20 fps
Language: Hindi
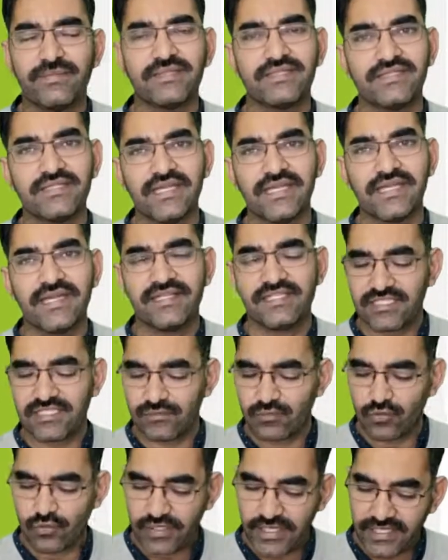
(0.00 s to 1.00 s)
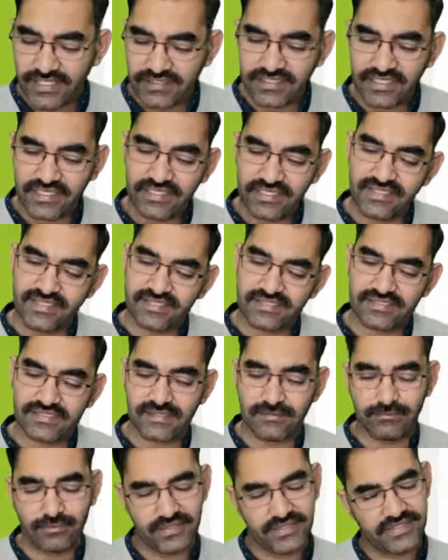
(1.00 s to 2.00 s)
बनता है जब वो 18 इयर्स
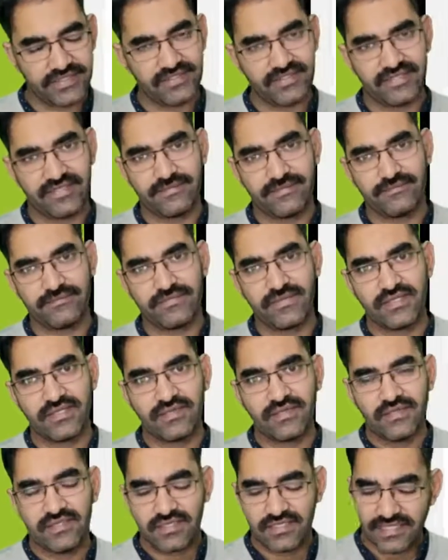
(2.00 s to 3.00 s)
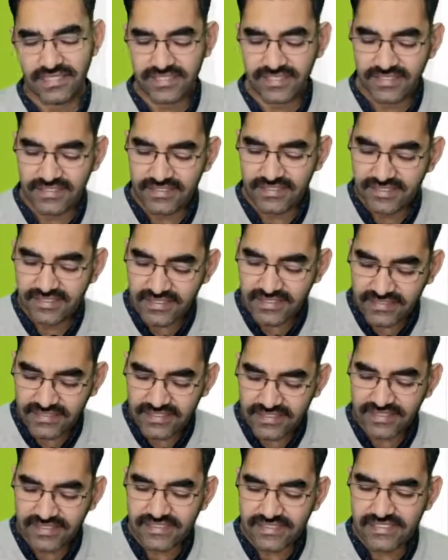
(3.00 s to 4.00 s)
कंप्लीट करे लेकिन
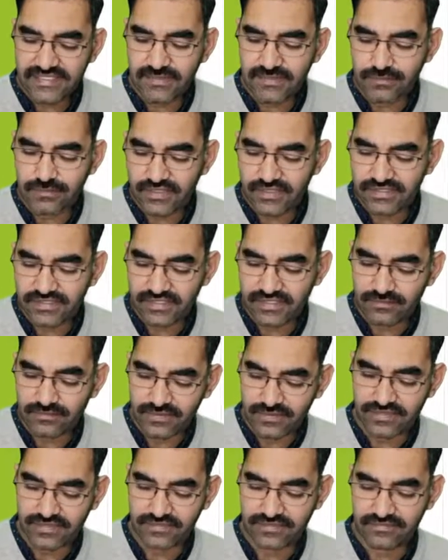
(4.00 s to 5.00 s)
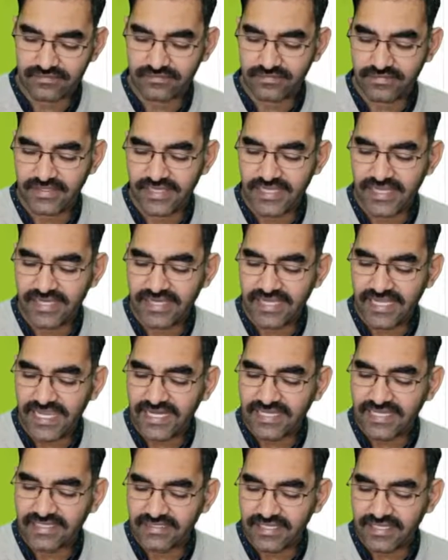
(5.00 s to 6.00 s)
यदि किसी पर्सन पर एक
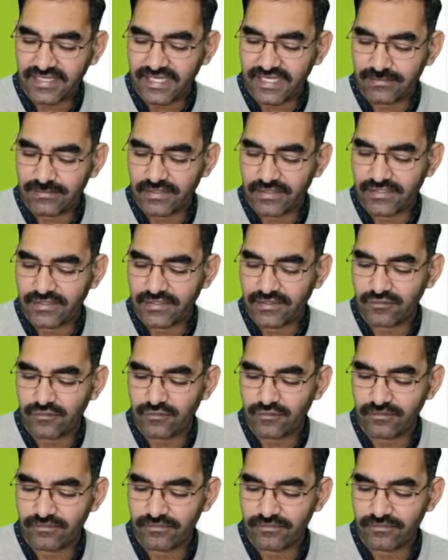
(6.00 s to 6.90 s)
एक्ट का नाम लिख रहा हूं